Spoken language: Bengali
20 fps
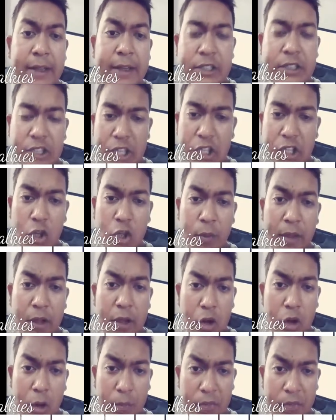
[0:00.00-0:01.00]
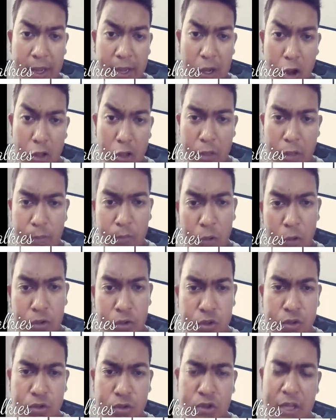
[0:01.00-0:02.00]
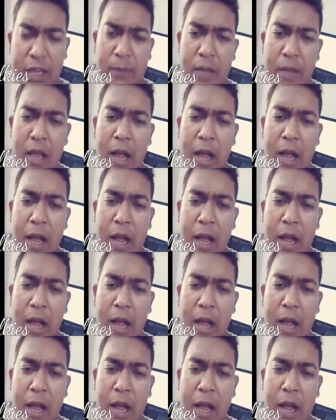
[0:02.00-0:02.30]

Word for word: সেই সময় কম থাকে অর্থাৎ মনসুন টাইমে